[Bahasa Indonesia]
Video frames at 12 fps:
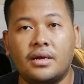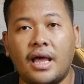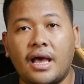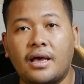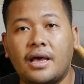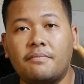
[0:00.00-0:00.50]

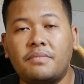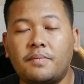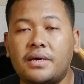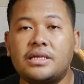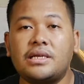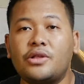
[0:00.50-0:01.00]
lah
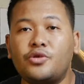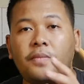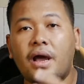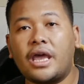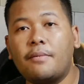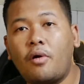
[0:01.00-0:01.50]
pemirsa itu
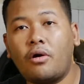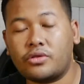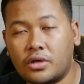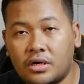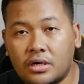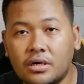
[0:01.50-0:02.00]
pakai
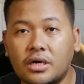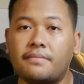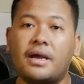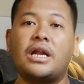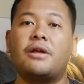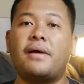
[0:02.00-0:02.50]
motor
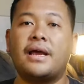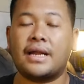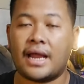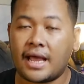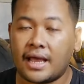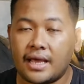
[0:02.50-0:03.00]

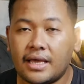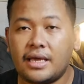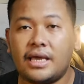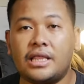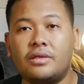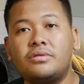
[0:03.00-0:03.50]
kemana-mana
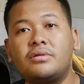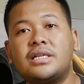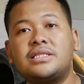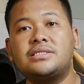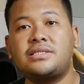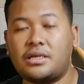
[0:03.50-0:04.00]
itu itu
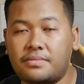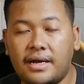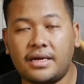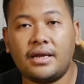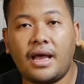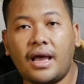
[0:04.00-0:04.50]
ngecas pak
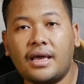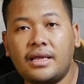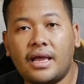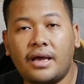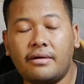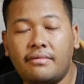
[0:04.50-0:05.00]
deh
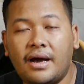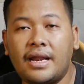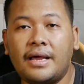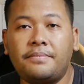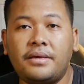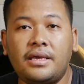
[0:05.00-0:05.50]
akinya wah
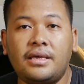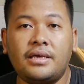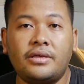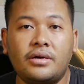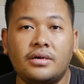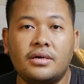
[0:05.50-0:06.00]
tapi
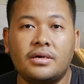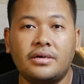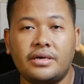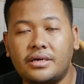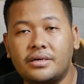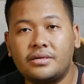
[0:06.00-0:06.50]
itu
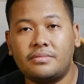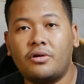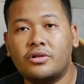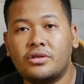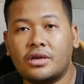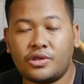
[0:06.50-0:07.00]

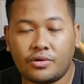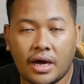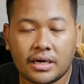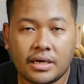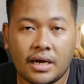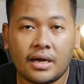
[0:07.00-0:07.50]
motor itu
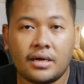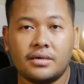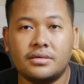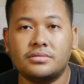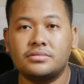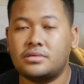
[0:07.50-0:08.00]
ada
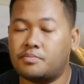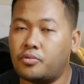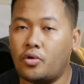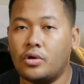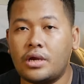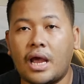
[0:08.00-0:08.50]

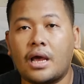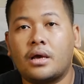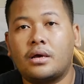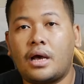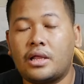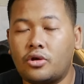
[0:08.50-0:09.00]

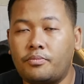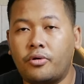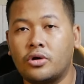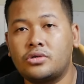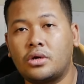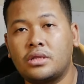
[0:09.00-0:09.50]
sepulnya atau
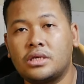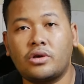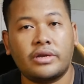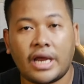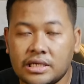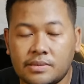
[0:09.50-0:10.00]
boson
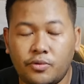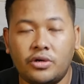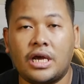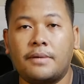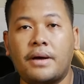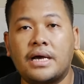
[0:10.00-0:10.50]
disonnya sepul
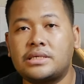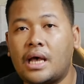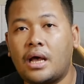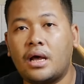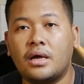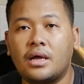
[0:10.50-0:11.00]
ya
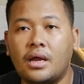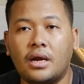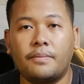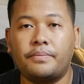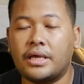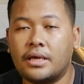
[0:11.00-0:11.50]
bahasa
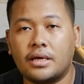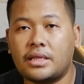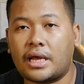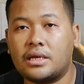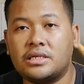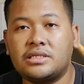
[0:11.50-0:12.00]
lebih
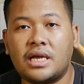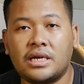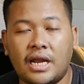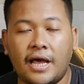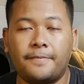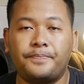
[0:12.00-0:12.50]
teknisnya
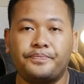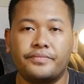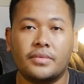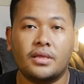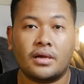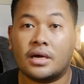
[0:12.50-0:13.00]
adalah
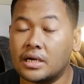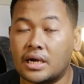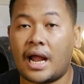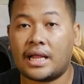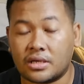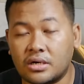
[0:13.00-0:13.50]

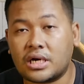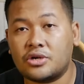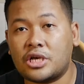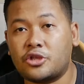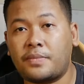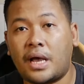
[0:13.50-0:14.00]
generator kalau
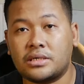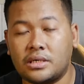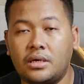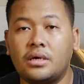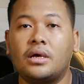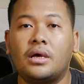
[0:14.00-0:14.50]
satu fase
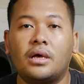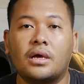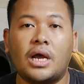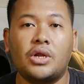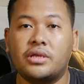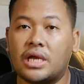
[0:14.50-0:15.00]

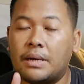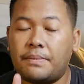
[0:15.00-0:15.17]
kalau tiga